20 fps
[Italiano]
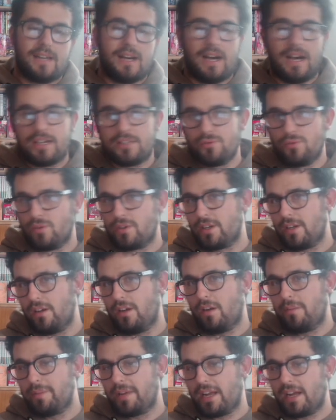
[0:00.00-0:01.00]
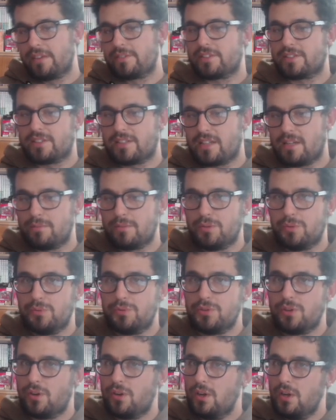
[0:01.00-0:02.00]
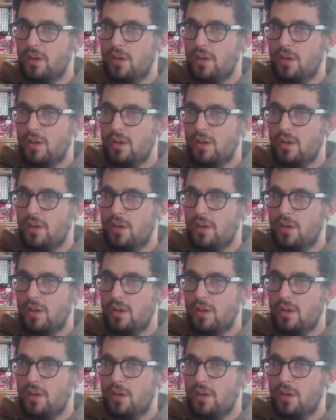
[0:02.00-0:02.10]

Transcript: ha due nel nome, canta cantrasamo uno,